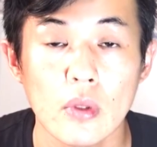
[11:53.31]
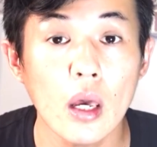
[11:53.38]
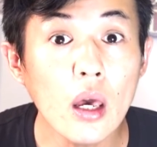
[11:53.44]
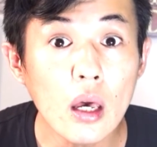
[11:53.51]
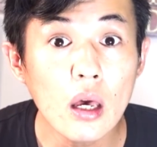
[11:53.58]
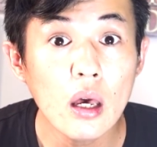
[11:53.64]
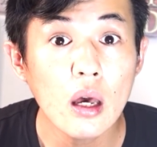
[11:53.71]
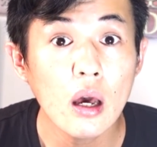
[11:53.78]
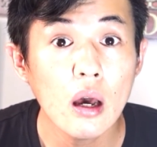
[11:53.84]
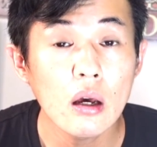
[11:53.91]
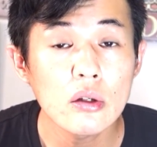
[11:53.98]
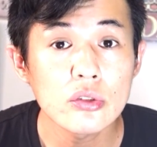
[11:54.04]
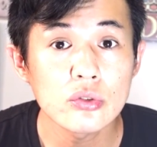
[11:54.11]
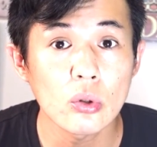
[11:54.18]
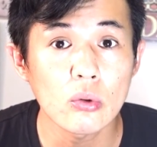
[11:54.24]
え
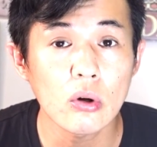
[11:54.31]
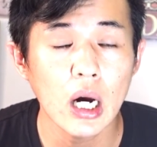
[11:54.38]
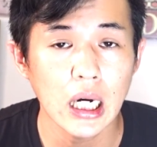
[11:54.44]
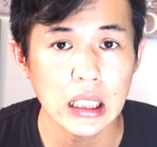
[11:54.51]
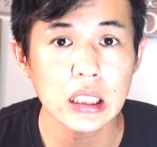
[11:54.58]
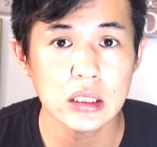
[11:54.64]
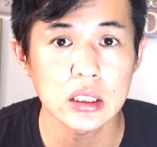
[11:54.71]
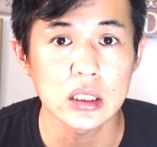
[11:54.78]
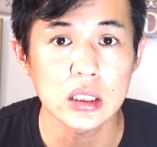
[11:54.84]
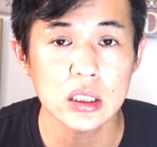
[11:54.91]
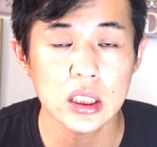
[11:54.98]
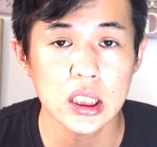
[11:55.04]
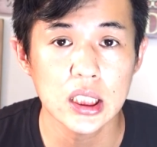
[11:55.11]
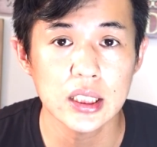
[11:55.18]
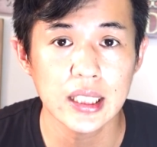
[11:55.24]
その話
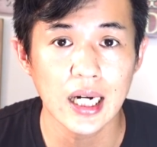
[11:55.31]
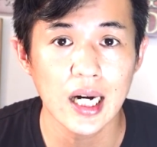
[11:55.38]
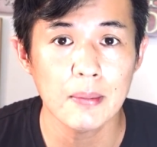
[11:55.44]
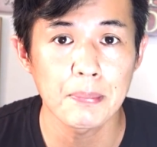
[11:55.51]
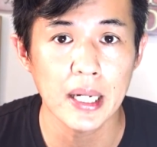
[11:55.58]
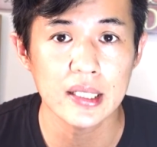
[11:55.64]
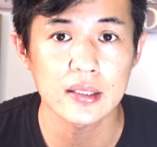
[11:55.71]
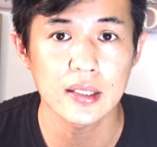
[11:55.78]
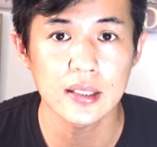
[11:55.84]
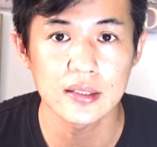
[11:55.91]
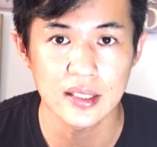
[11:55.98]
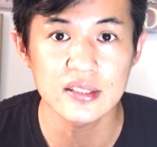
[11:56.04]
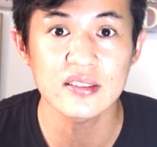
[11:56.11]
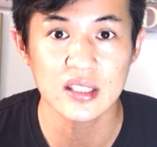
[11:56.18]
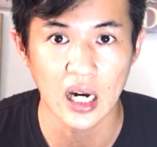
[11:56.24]
聞きたかばってん
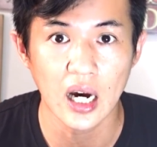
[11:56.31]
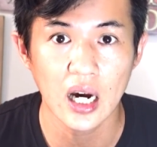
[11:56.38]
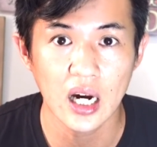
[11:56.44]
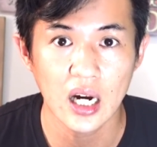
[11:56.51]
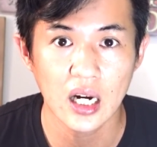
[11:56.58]
ですか